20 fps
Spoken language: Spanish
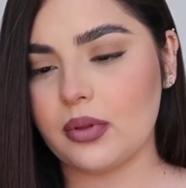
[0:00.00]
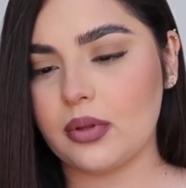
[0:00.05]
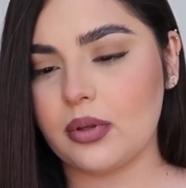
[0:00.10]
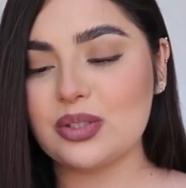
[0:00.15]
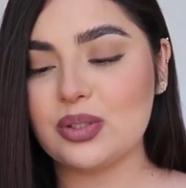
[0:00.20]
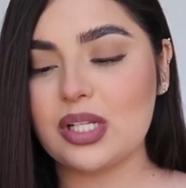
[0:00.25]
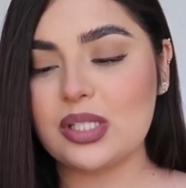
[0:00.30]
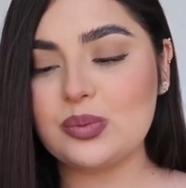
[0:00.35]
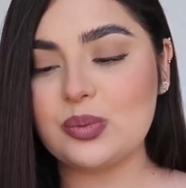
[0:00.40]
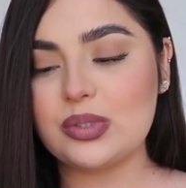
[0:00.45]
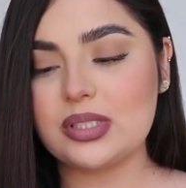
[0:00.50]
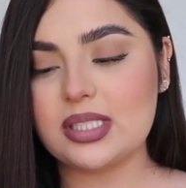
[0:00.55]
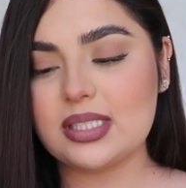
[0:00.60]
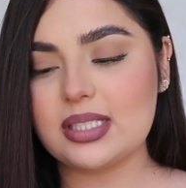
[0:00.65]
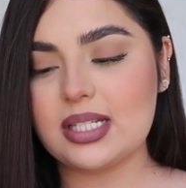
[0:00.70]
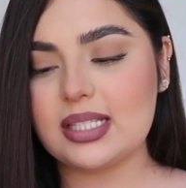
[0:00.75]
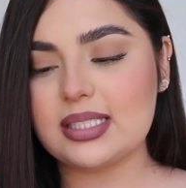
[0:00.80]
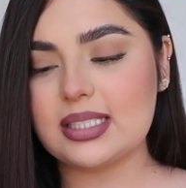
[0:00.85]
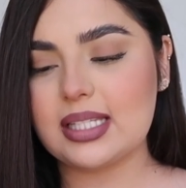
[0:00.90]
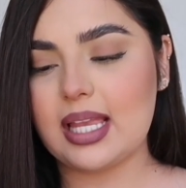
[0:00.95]
Son las blusas de
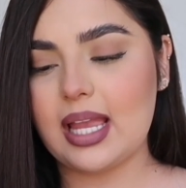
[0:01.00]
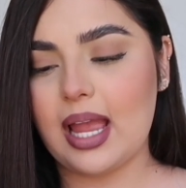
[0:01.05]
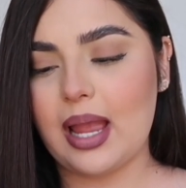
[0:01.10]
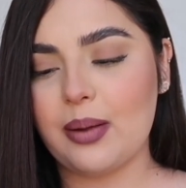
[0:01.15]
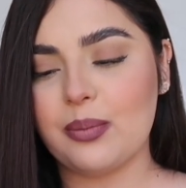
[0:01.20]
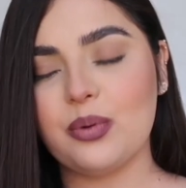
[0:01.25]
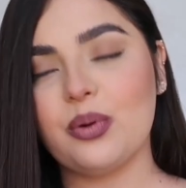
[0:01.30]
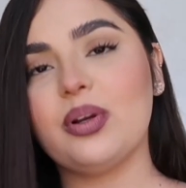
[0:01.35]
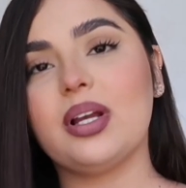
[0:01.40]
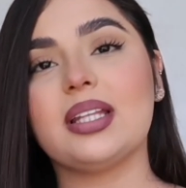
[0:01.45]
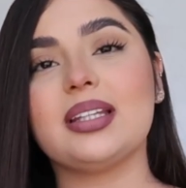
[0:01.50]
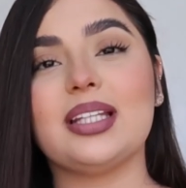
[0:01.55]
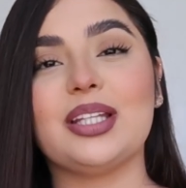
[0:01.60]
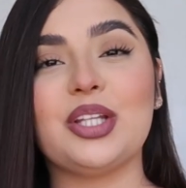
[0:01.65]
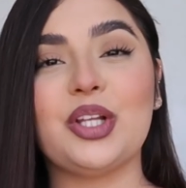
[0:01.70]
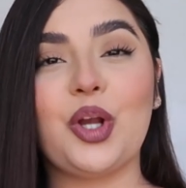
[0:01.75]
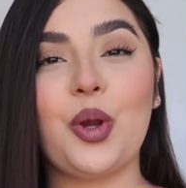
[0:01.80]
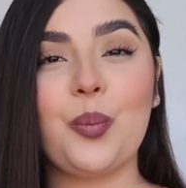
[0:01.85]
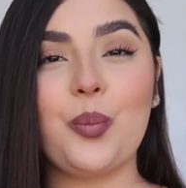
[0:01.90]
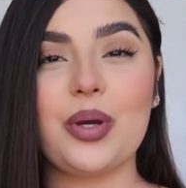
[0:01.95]
las que hablo que
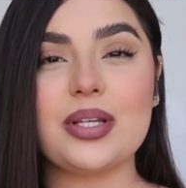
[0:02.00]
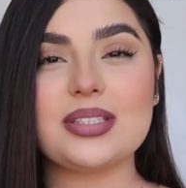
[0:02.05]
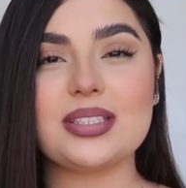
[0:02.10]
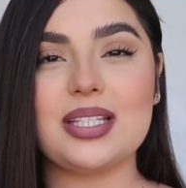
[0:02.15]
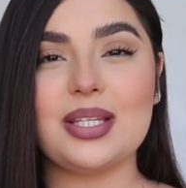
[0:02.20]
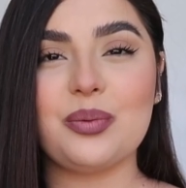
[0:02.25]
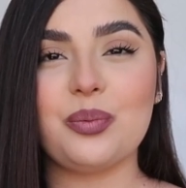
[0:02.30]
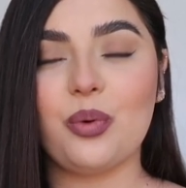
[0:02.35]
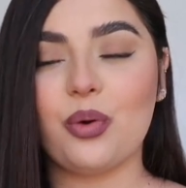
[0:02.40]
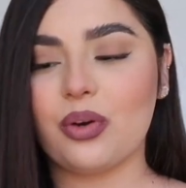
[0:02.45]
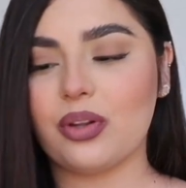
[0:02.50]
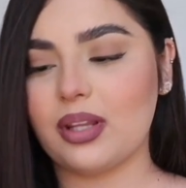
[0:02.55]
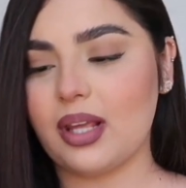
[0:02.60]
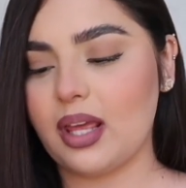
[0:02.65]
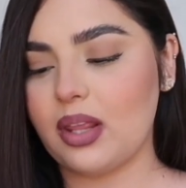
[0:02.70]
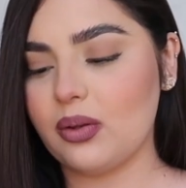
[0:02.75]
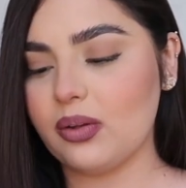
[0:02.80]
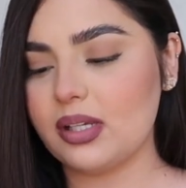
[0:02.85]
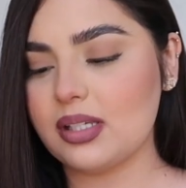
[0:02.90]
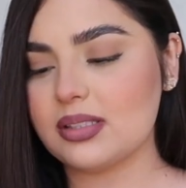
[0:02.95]
tienen como así
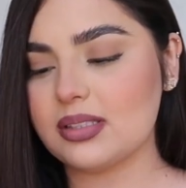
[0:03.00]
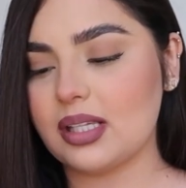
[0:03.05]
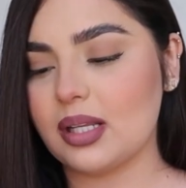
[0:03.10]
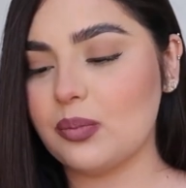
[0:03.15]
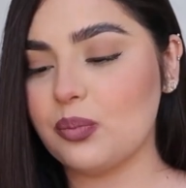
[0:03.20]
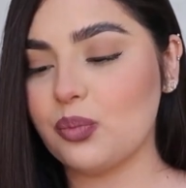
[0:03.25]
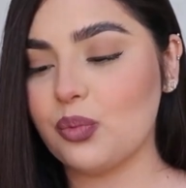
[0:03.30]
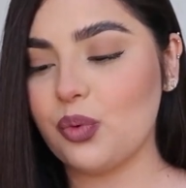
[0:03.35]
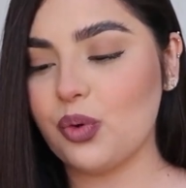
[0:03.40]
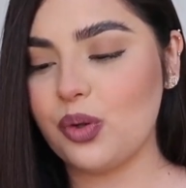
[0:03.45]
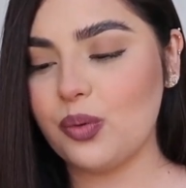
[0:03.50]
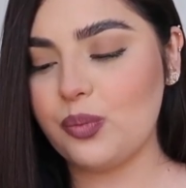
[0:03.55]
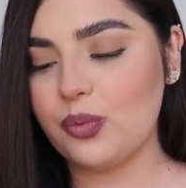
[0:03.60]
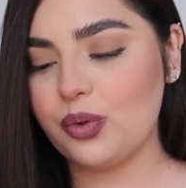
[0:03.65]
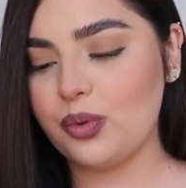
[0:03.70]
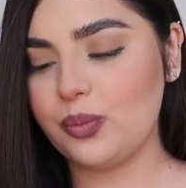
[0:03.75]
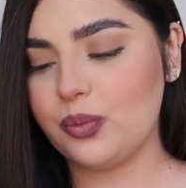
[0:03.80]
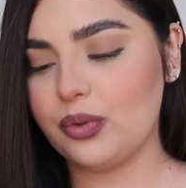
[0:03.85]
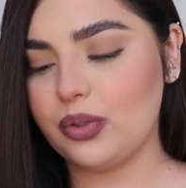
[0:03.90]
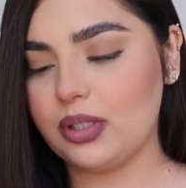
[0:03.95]
bordado, que están muy
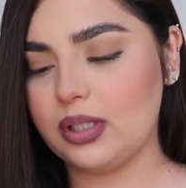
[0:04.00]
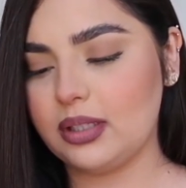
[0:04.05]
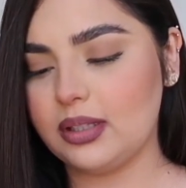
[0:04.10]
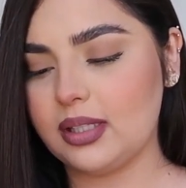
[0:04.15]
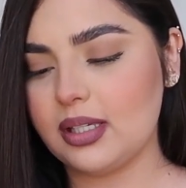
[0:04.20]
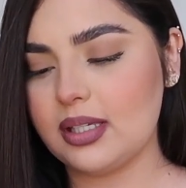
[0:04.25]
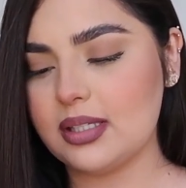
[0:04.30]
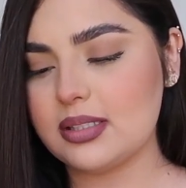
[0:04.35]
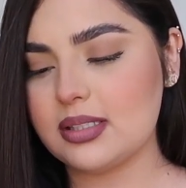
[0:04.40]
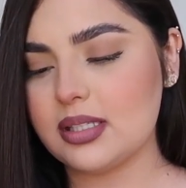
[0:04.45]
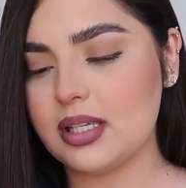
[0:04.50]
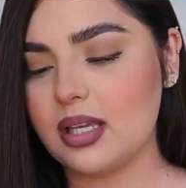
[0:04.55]
muy bonitas.